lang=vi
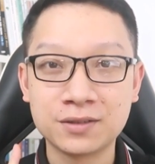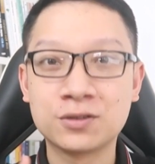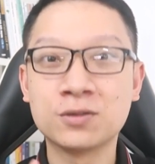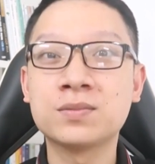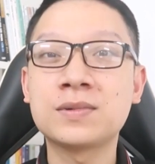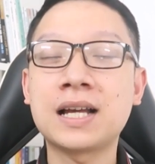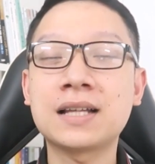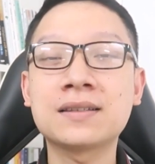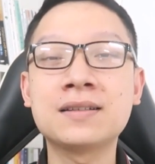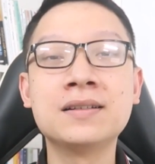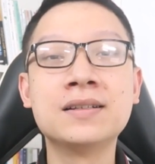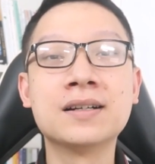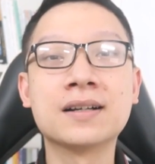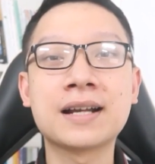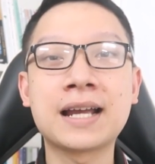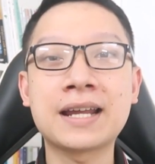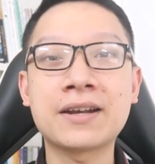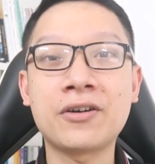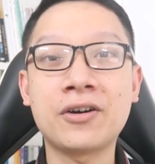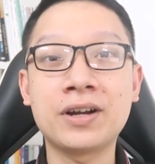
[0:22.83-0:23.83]
Chúng ta thường
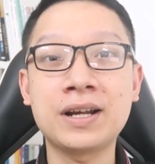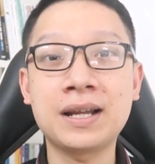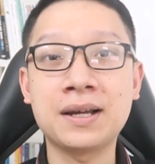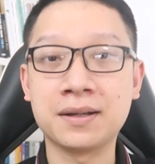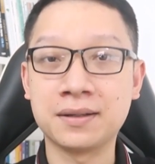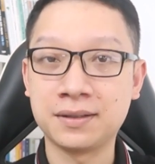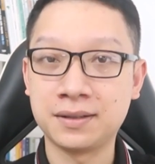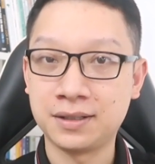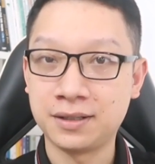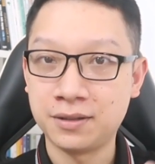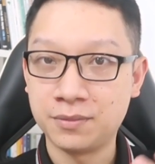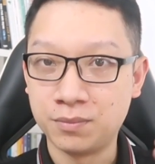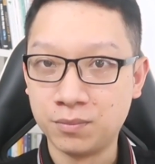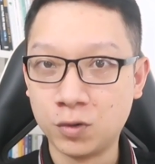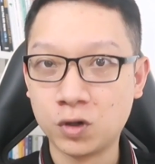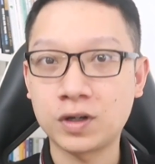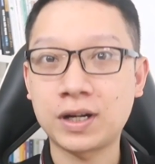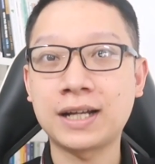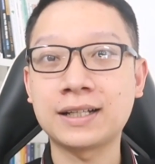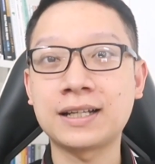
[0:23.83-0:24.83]
được nghe nói là
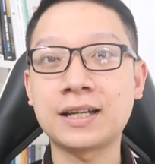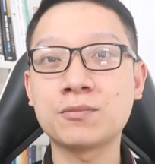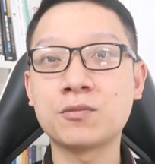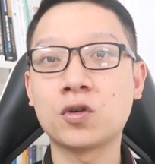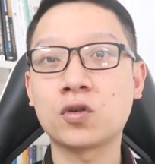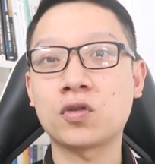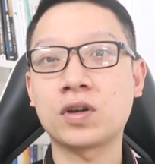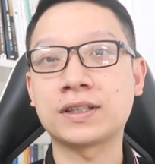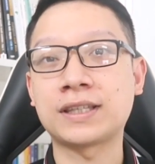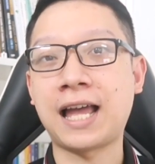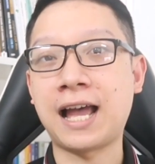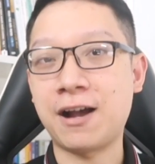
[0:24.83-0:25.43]
một ngày ăn một quả